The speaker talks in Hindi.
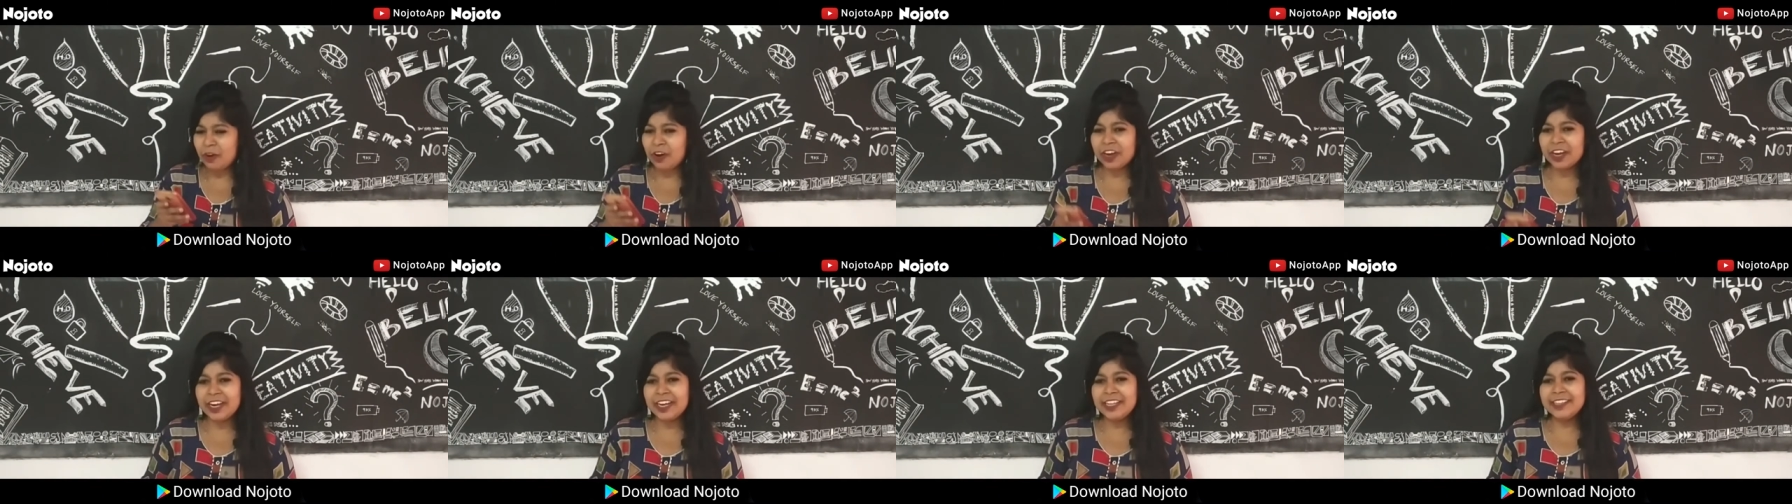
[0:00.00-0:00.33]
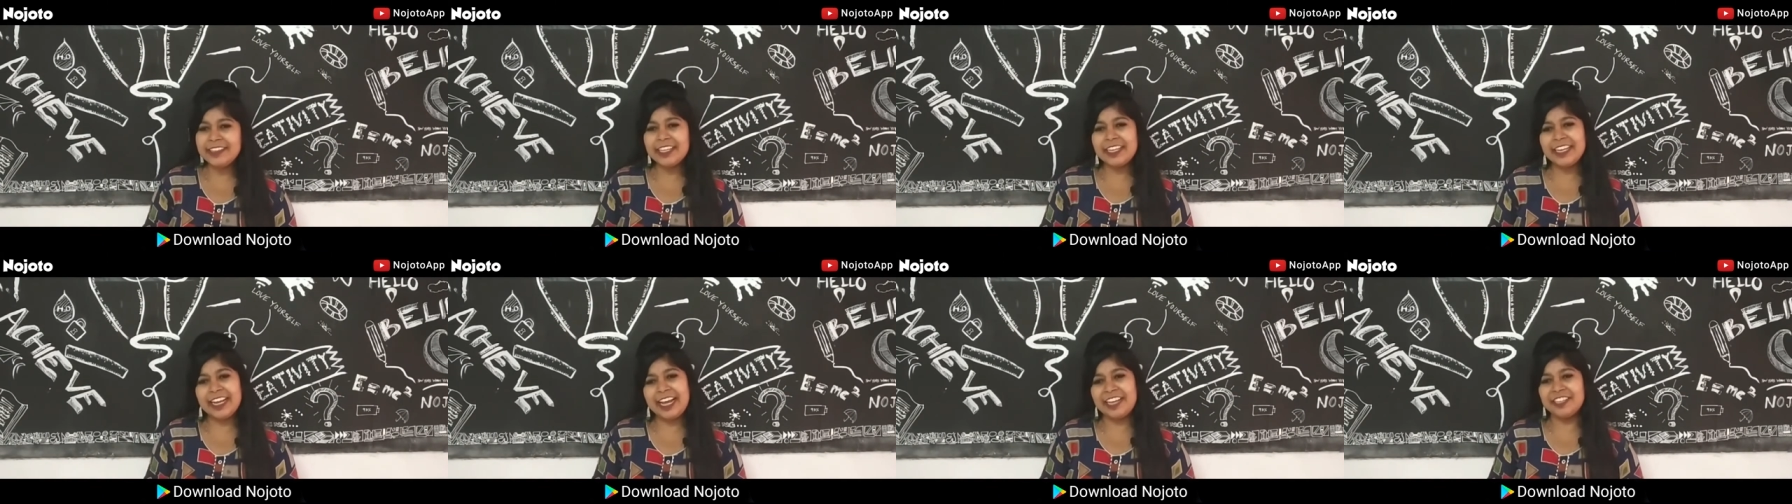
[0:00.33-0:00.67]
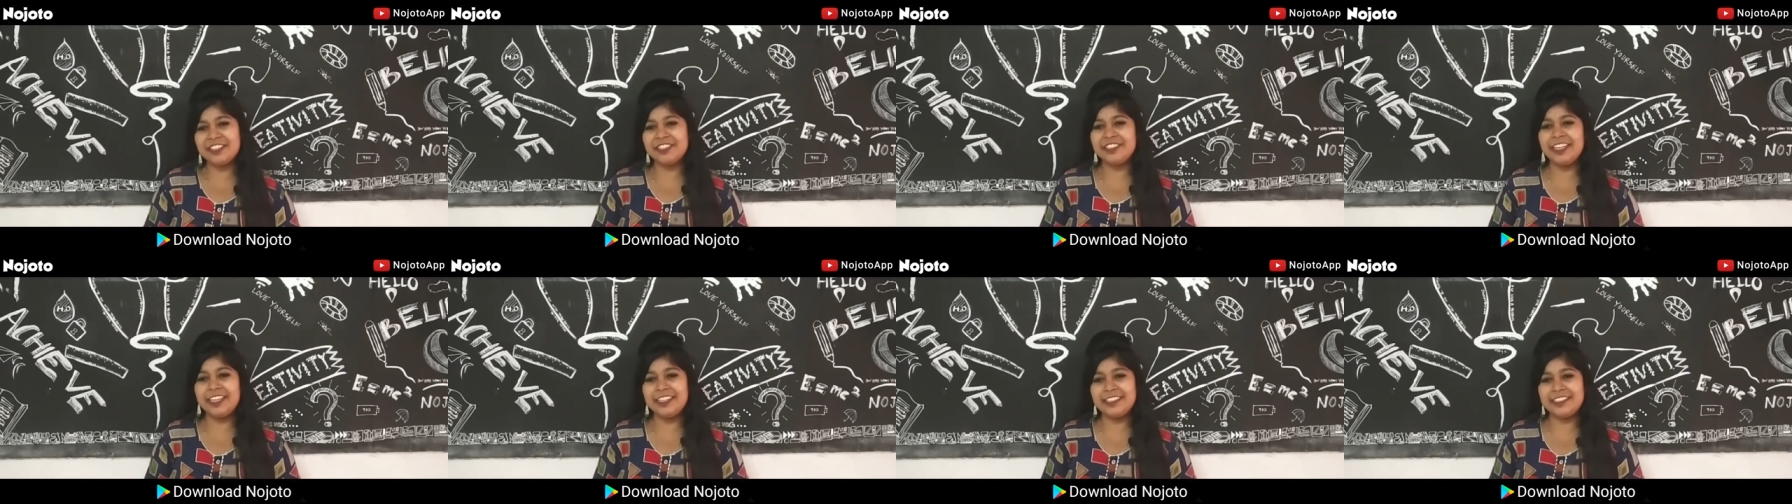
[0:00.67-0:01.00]
मौका
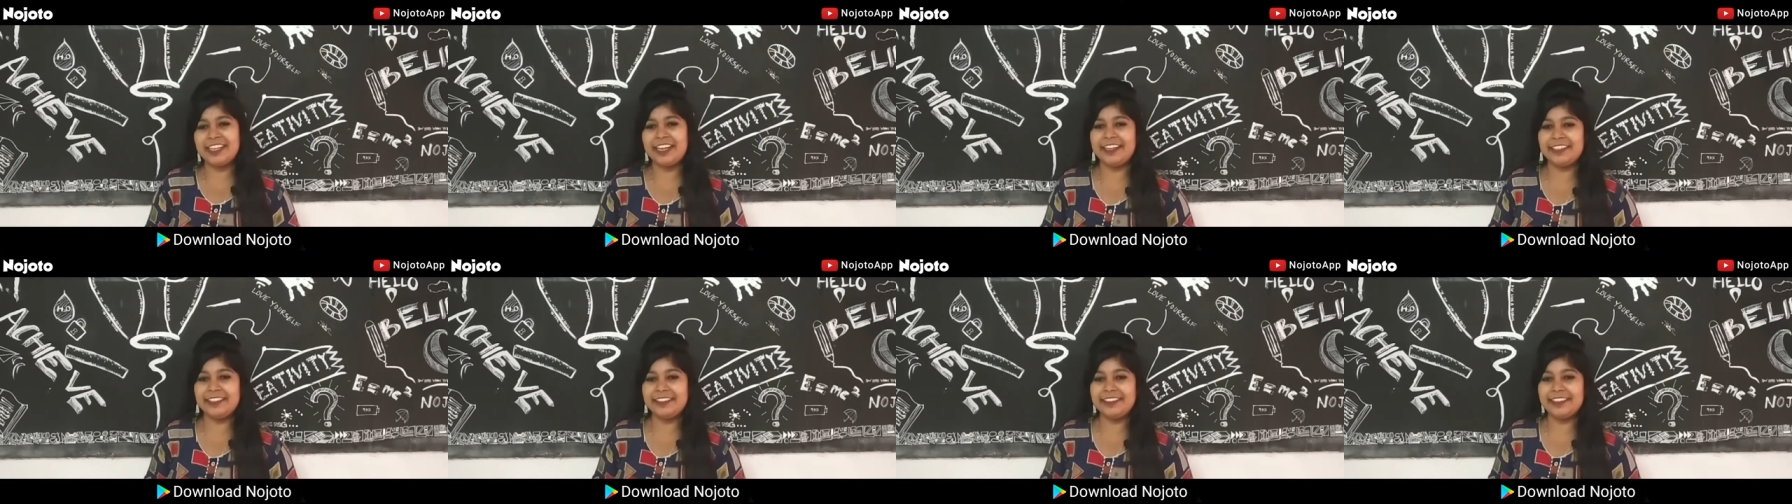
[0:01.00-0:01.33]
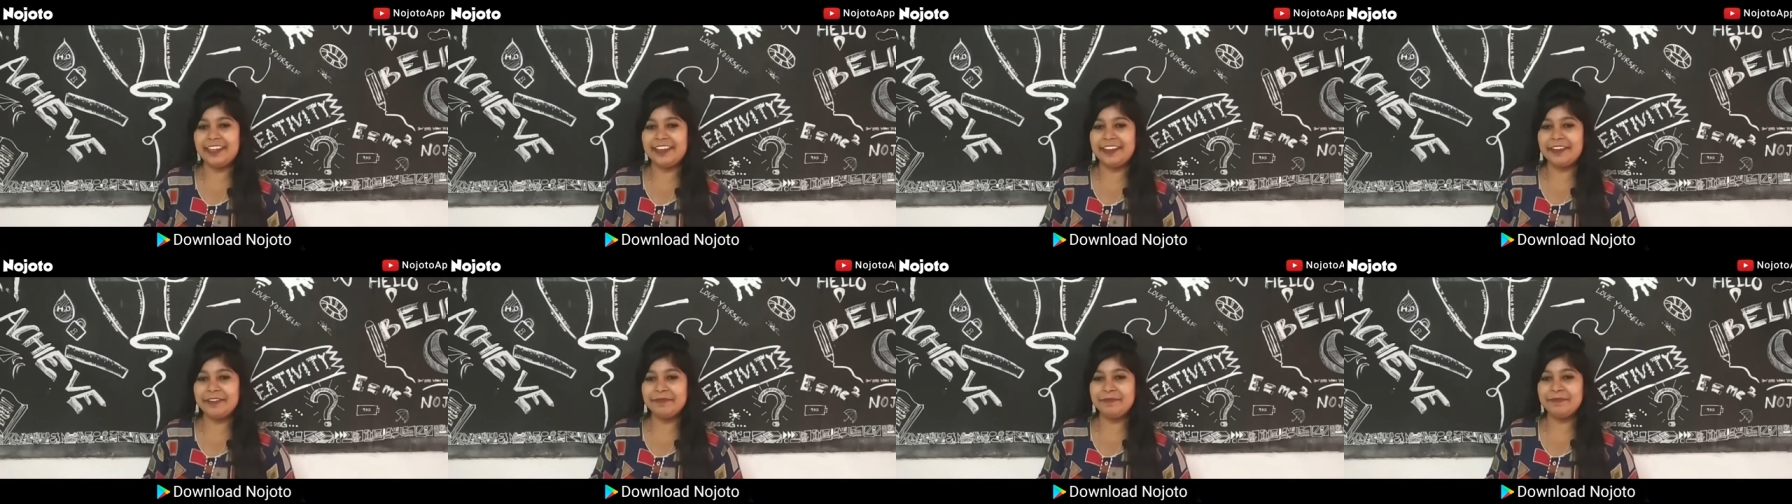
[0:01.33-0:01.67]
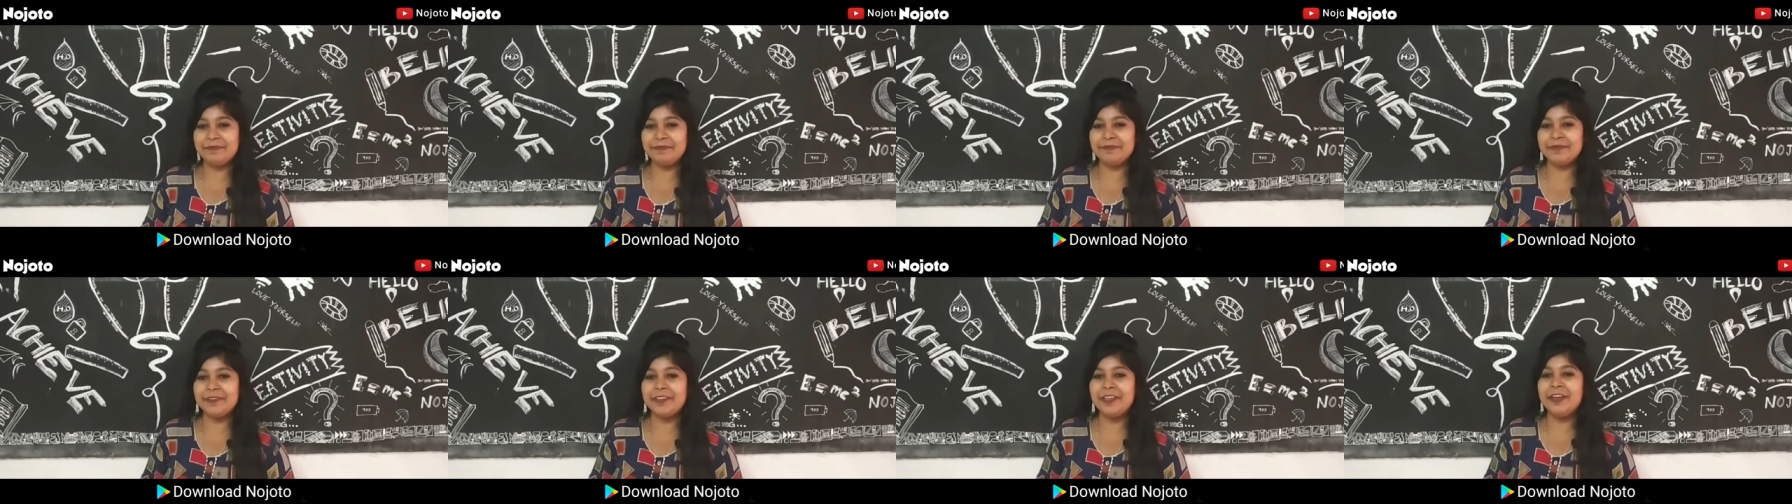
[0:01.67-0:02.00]
तलाशना जारी था
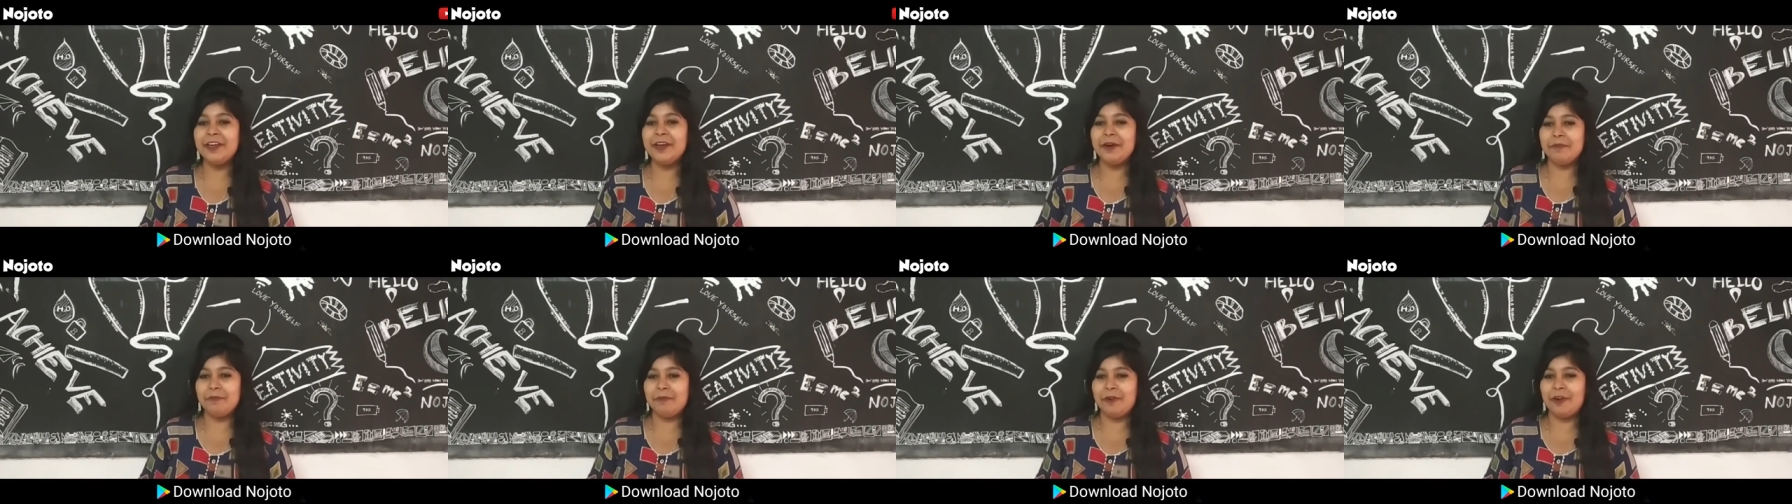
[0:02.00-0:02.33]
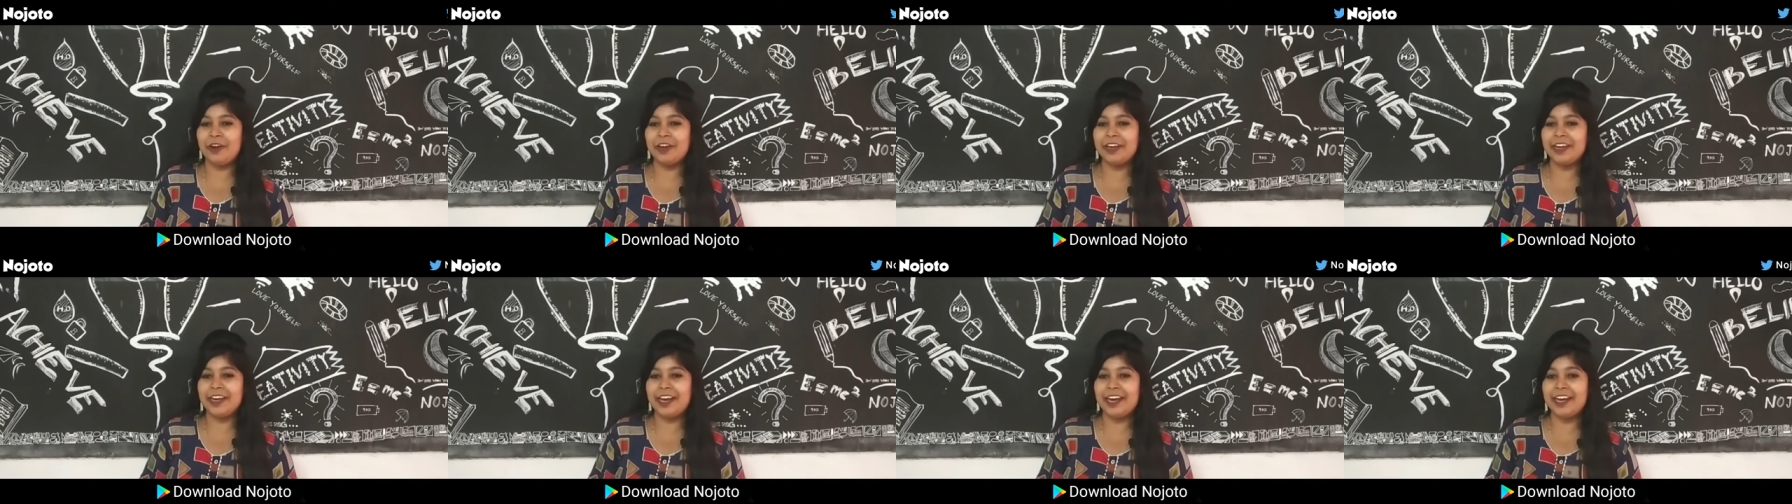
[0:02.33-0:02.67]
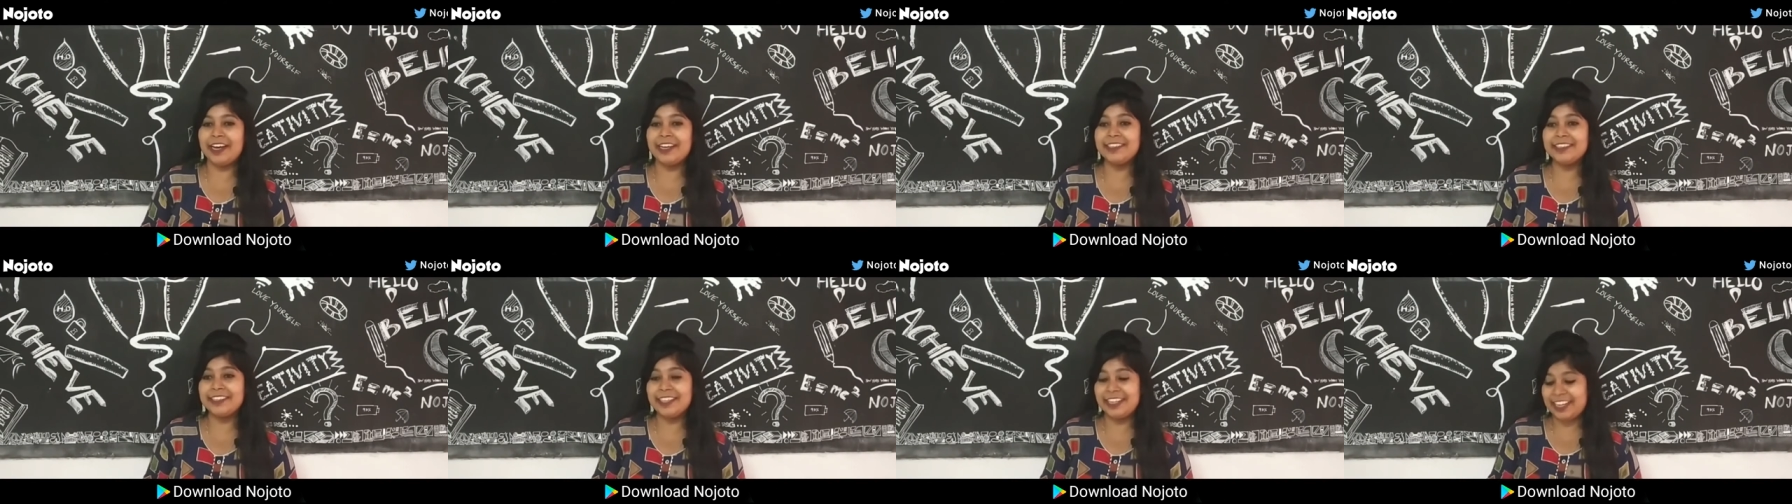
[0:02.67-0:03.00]
मौका